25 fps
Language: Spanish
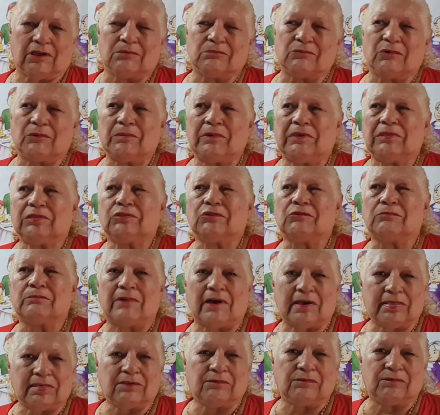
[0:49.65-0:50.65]
que el momento
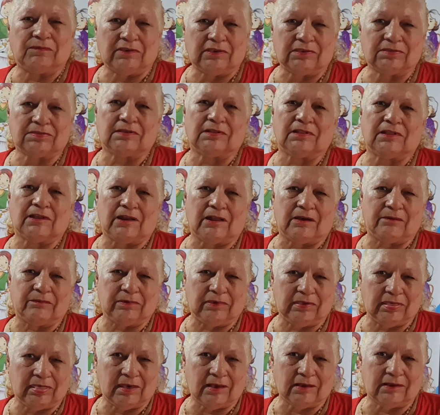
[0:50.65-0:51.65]
más difícil de la
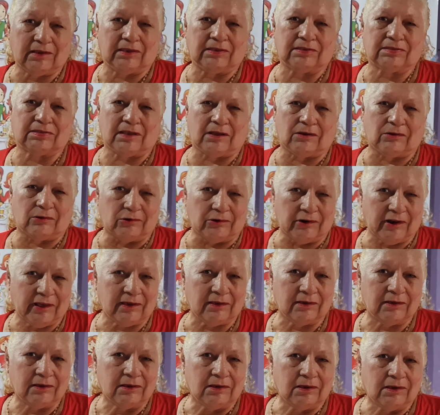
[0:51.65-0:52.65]
vida, que es
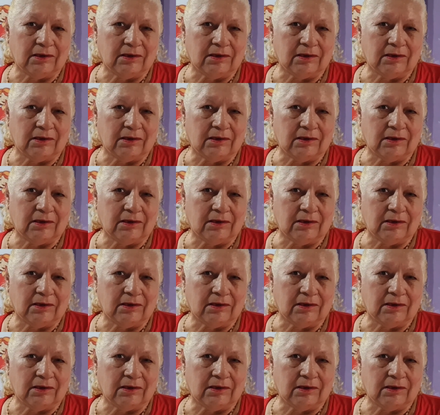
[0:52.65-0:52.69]
ahora,